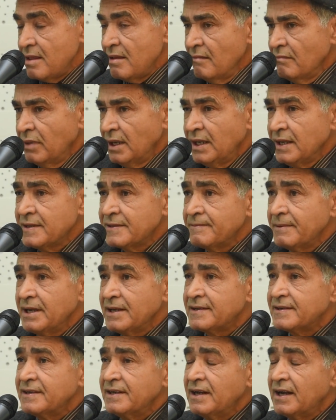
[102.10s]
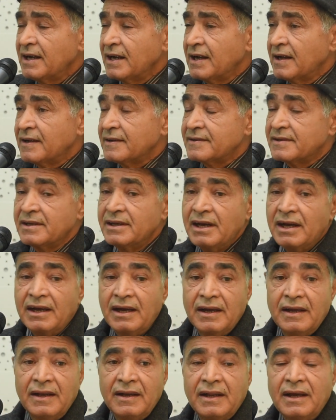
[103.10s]
بالنسبه للسياحه
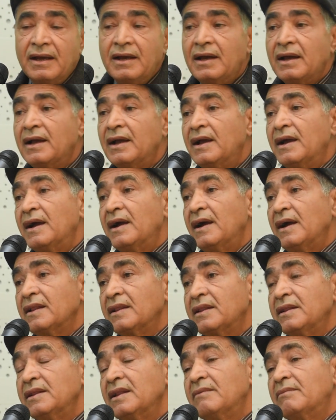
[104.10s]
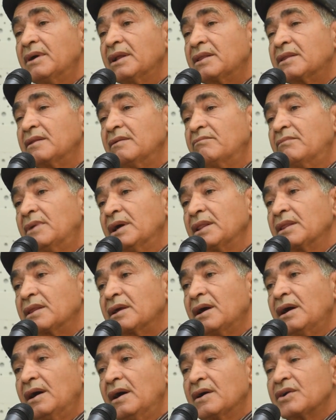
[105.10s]
السياحه عندنا عندنا
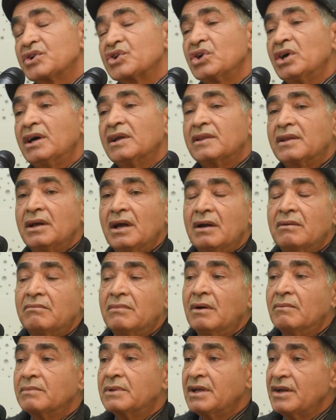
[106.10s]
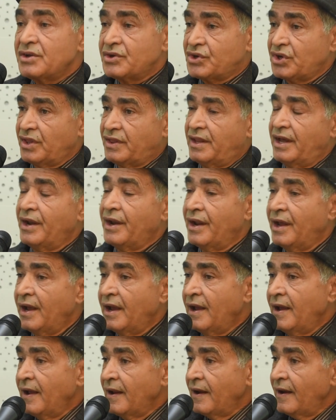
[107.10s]
منطقه شاطئ ممتاز جدا
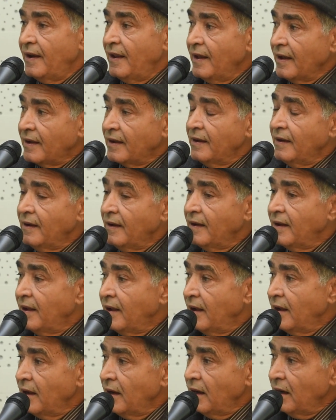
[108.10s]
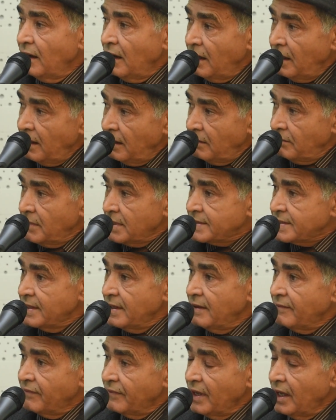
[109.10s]
لكن
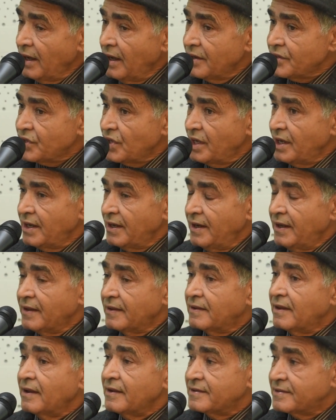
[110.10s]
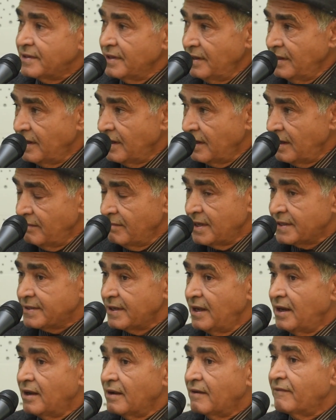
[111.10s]
المساء في حاجه الى تحسين
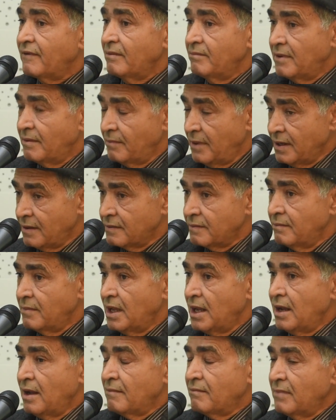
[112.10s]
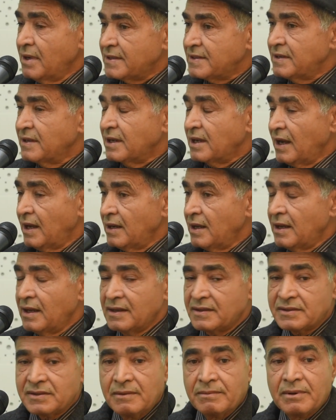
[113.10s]
المسالك فما مسلك على
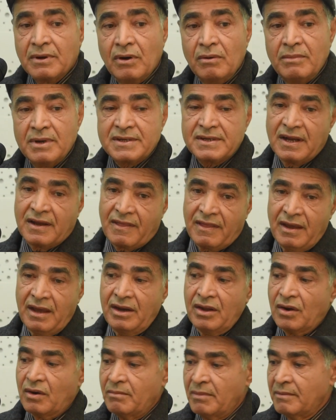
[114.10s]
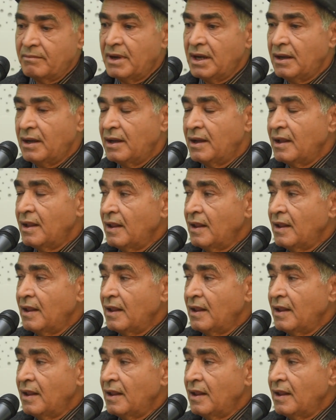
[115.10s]
السبخه ومسلك ثاني ربما